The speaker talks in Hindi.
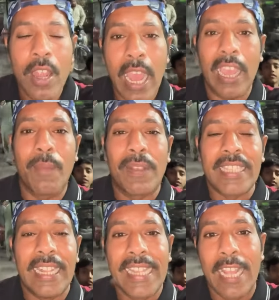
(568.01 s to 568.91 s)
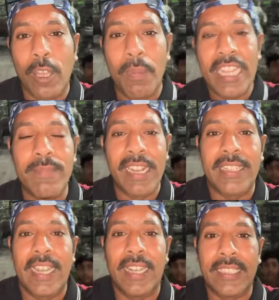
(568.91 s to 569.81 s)
अगर पसंद आया तो प्लीज मेरे
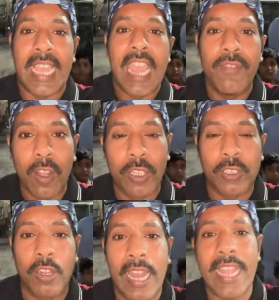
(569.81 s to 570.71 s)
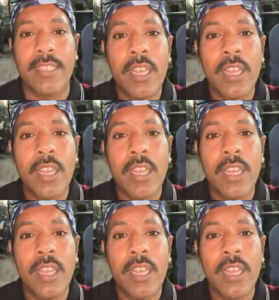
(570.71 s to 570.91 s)
चैनल कसाई ब्लॉग को लाइक